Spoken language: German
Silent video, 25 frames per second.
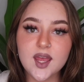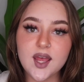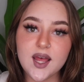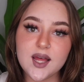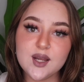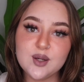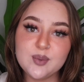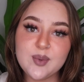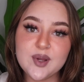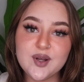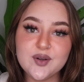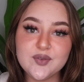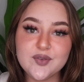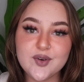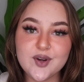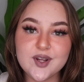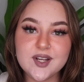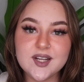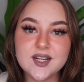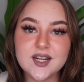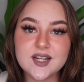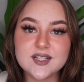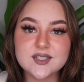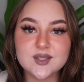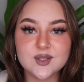Hallo meine
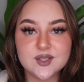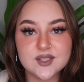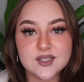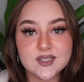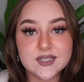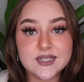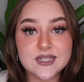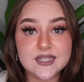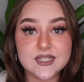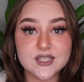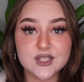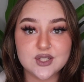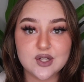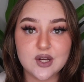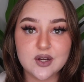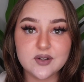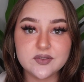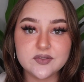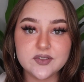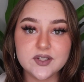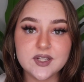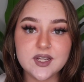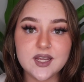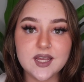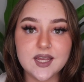Freunde der Sonne, ich
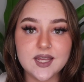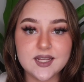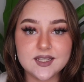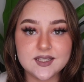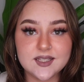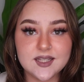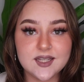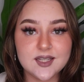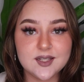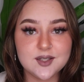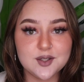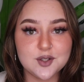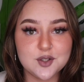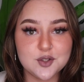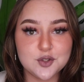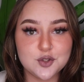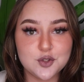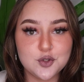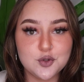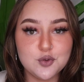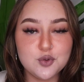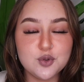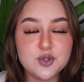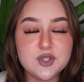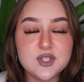hoffe, es geht
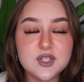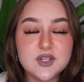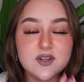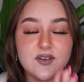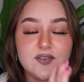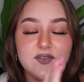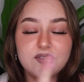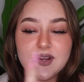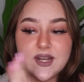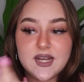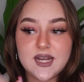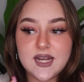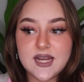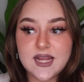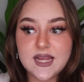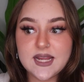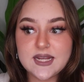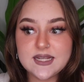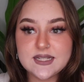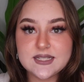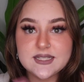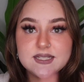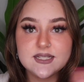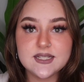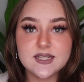euch gut. Wenn
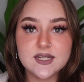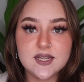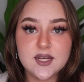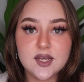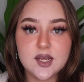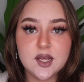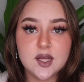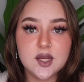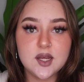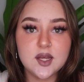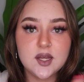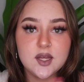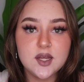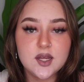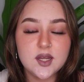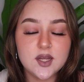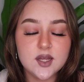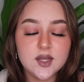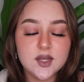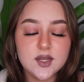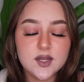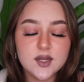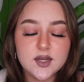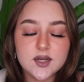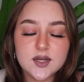nett,
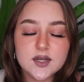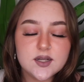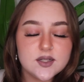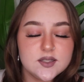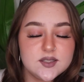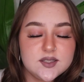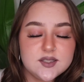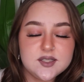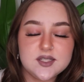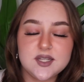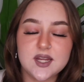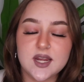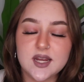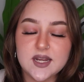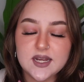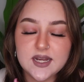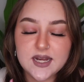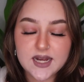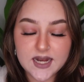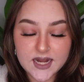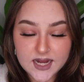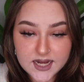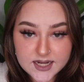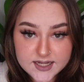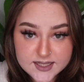
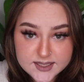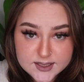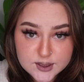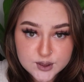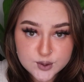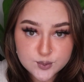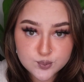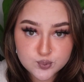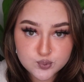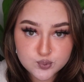dann nett.